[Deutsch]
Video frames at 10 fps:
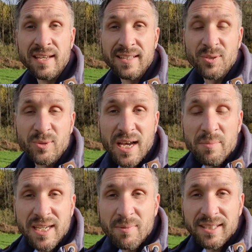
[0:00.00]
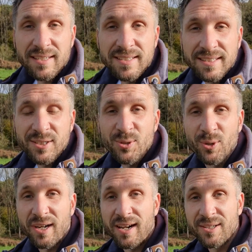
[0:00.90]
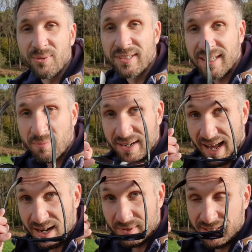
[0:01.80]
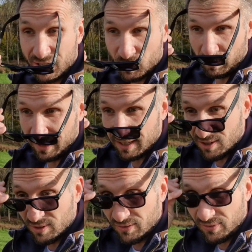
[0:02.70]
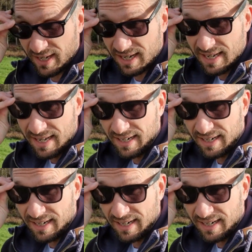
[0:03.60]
So, damit aber dann nicht genug. Also ich sage mal ein halbes Jahr später ungefähr